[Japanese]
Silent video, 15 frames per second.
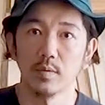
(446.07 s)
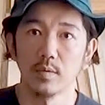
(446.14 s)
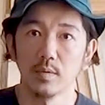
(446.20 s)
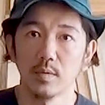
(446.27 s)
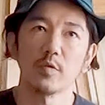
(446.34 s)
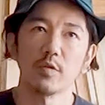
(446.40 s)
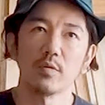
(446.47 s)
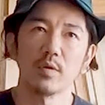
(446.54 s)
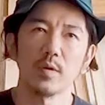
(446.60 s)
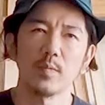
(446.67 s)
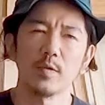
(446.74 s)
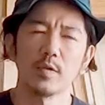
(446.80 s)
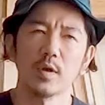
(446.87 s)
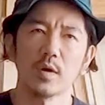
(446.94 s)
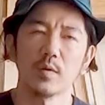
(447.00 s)
Amazon
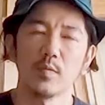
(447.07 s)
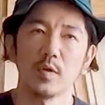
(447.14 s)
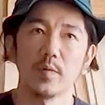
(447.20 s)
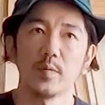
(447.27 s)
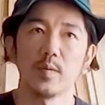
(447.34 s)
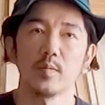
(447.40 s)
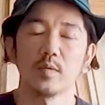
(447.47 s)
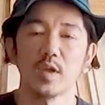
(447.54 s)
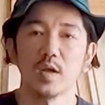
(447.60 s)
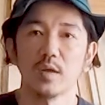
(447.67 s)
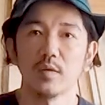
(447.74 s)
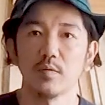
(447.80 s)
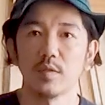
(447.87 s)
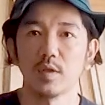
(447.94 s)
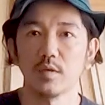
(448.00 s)
レビューなんか見てみても耐
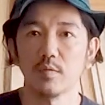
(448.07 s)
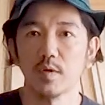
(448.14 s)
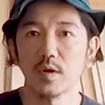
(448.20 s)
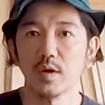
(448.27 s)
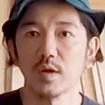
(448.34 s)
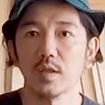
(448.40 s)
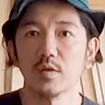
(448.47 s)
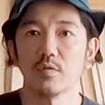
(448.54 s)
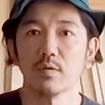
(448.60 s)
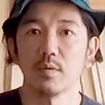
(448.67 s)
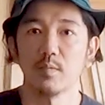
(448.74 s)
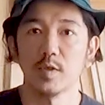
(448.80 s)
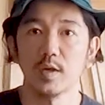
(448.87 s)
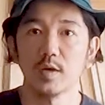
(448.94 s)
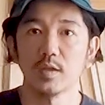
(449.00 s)
久性の悪い話とか
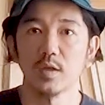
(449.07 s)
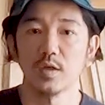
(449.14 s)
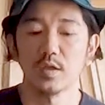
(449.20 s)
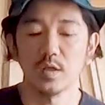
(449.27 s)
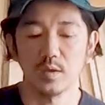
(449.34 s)
も聞かないし、